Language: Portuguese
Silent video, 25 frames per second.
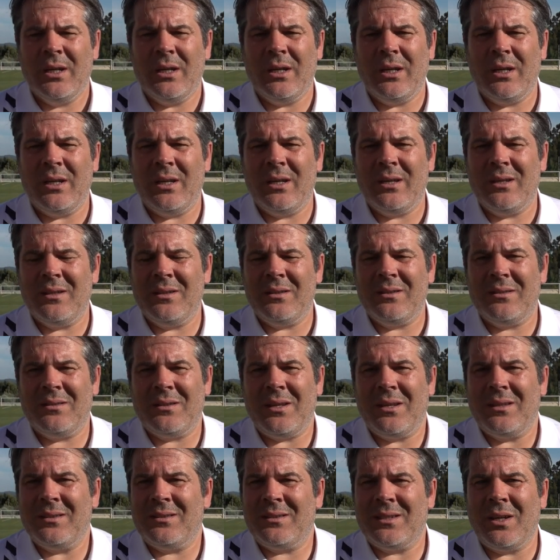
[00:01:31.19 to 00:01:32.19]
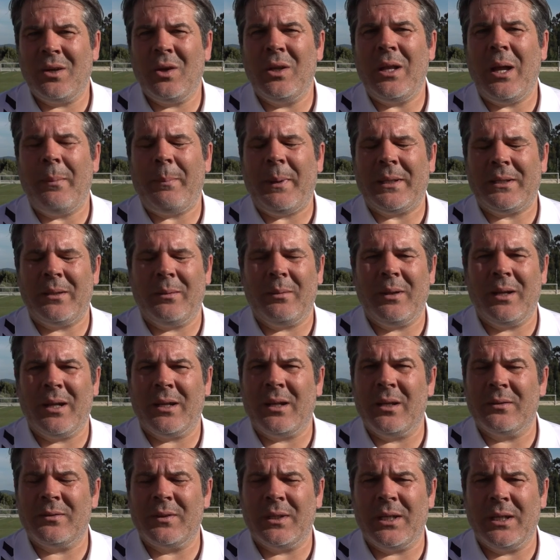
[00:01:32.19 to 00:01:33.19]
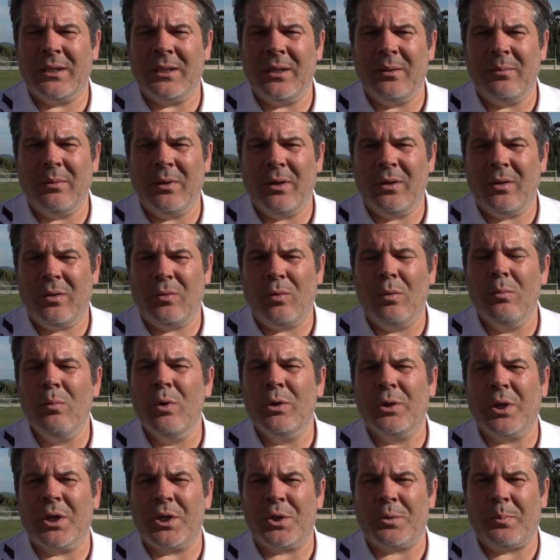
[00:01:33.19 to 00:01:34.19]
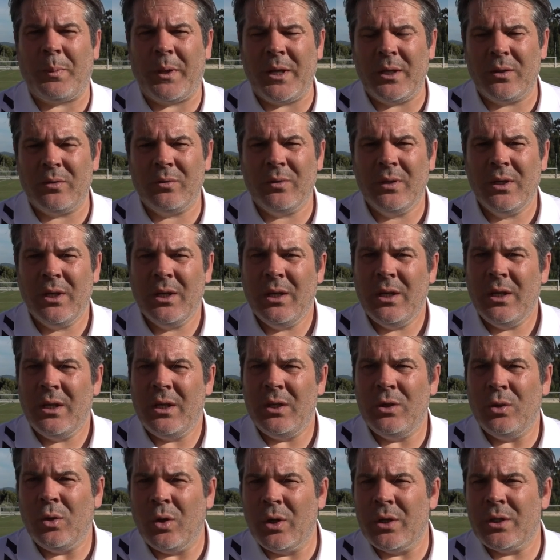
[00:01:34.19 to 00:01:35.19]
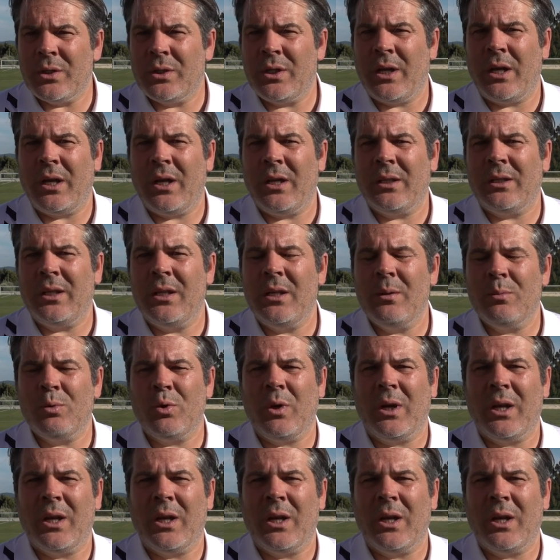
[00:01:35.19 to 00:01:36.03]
uh, sem, sem olhar para a tabela classificativa, com muito respeito e hoje eh, tínhamos o